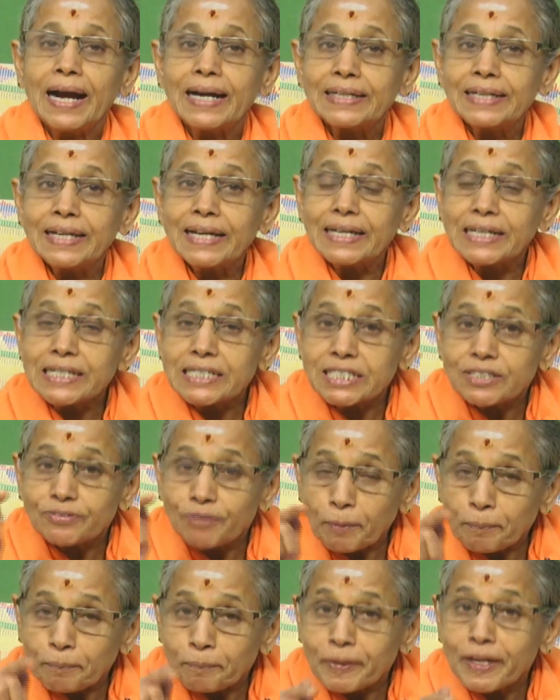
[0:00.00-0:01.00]
అట్లాగే
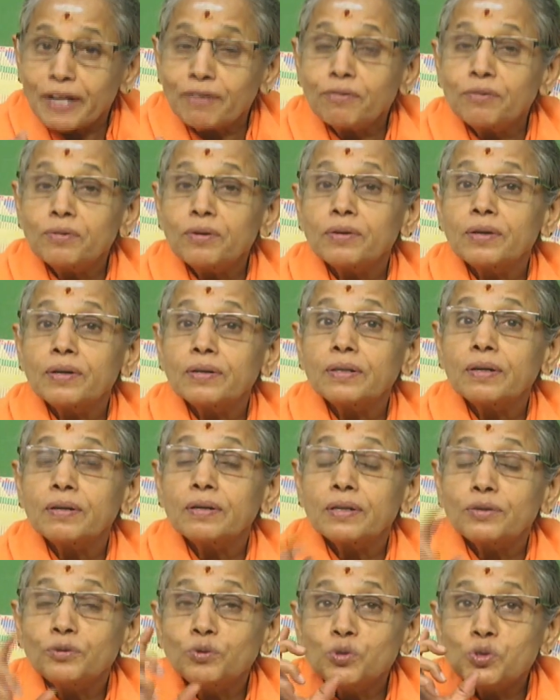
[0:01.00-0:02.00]
స్వప్నం
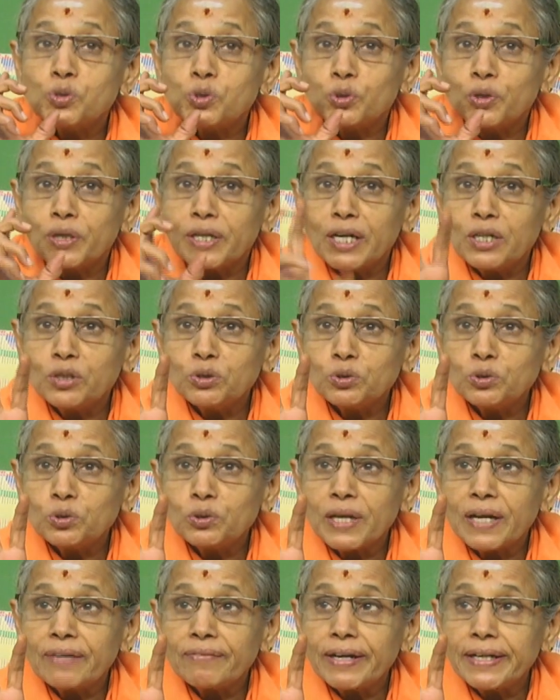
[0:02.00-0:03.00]
నువ్వు
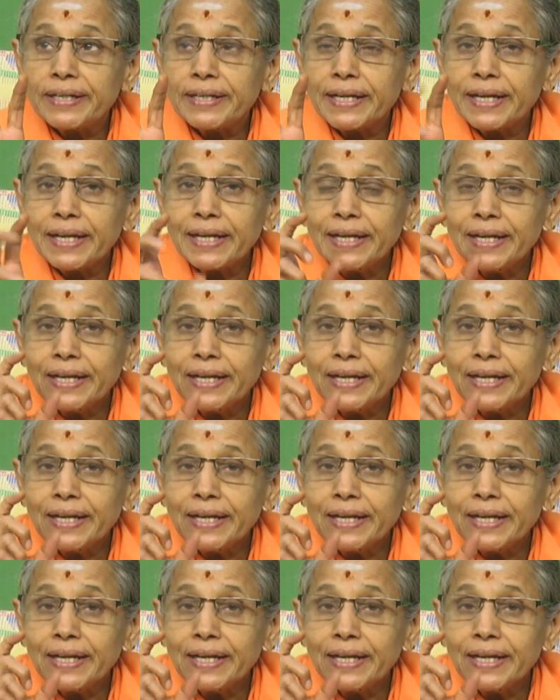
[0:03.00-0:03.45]
చూడగలుగుతున్నావంటే